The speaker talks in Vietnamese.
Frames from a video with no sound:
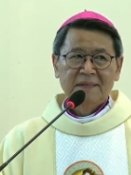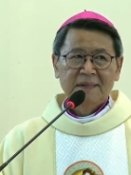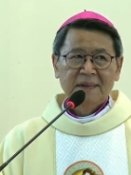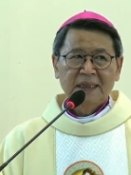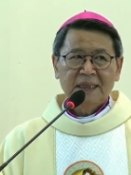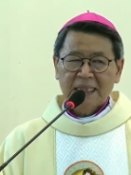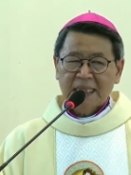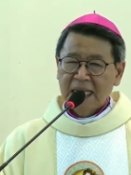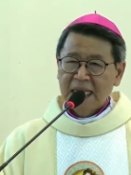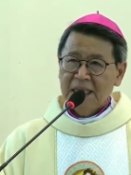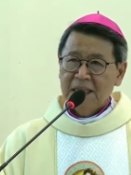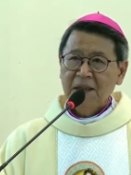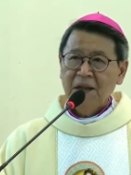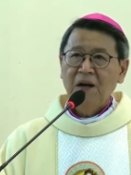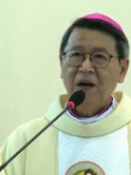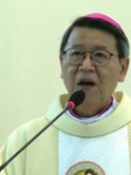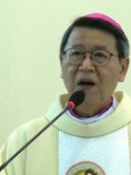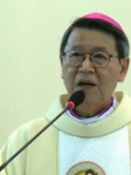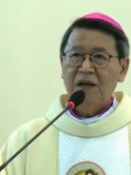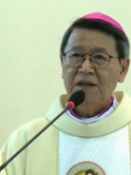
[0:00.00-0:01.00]
Cái tên
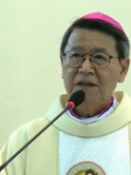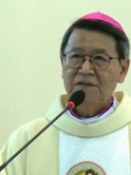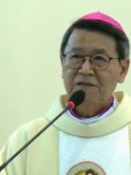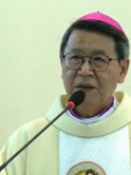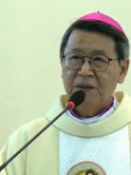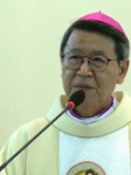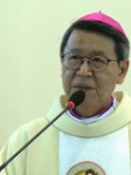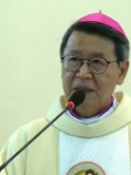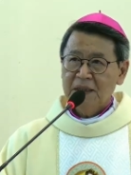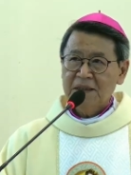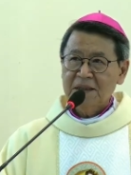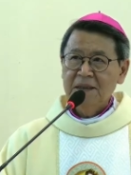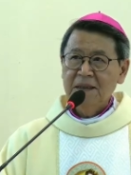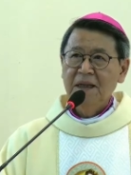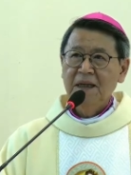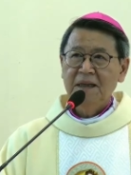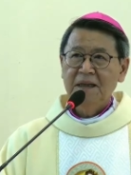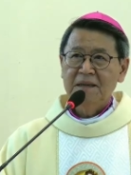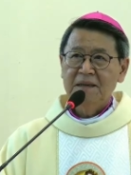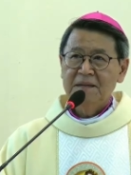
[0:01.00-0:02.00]
gọi và bức
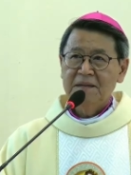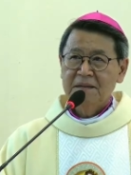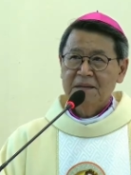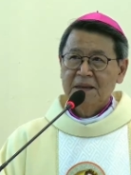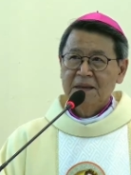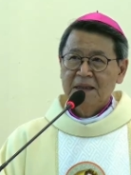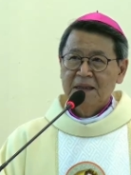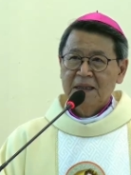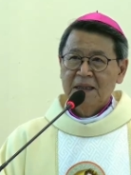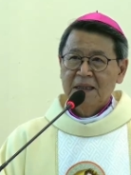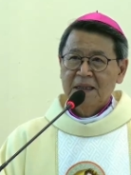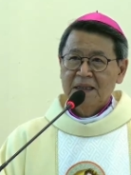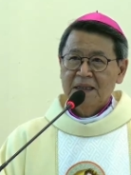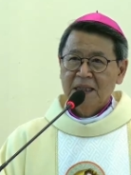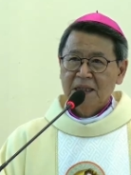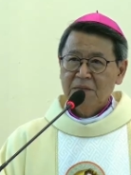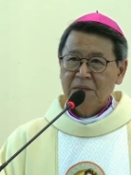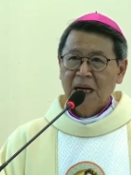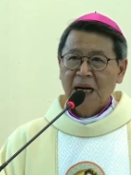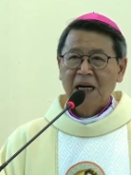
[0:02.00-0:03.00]
tượng
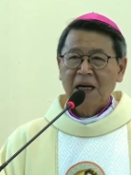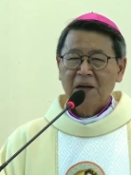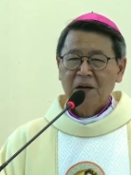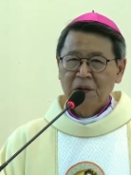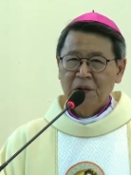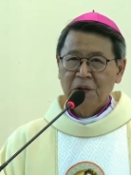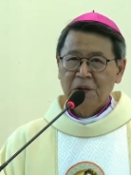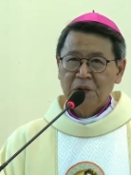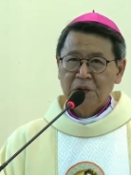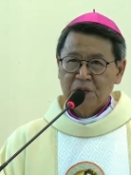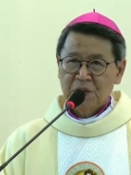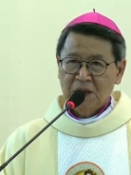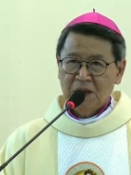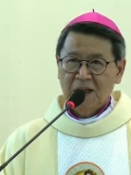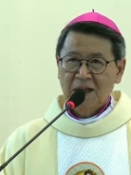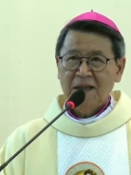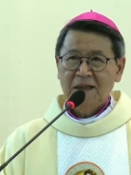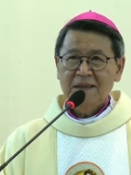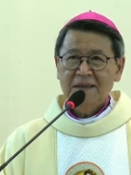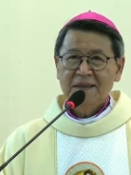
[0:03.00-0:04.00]
Đức Bà ngủ
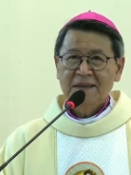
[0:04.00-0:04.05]
đó